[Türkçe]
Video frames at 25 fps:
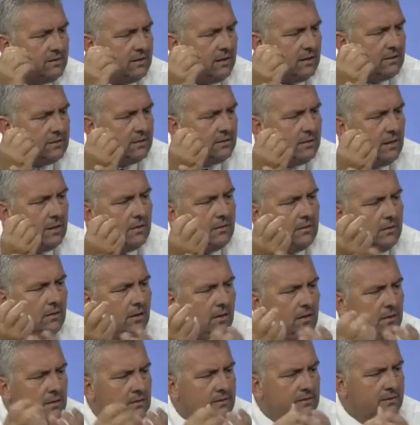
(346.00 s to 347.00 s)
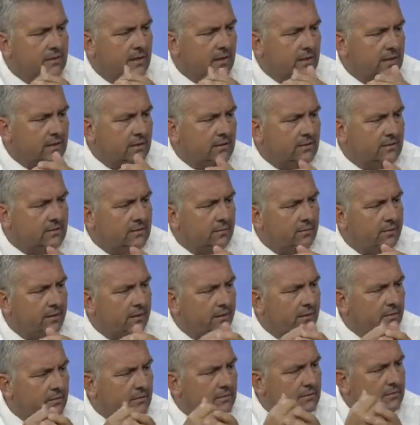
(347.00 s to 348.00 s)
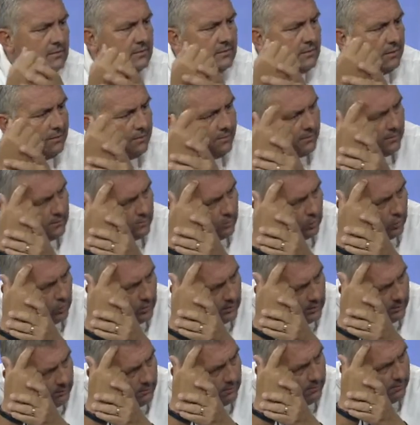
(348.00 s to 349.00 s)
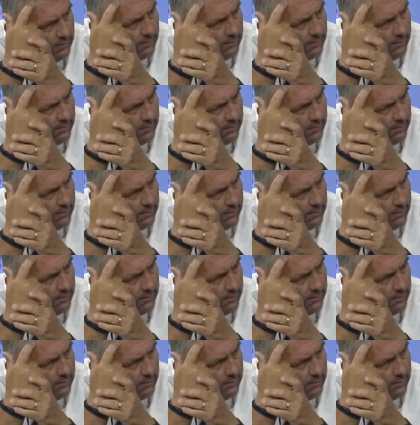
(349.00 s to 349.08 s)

ardından size yakın isimlerin size bir yönelimi, bir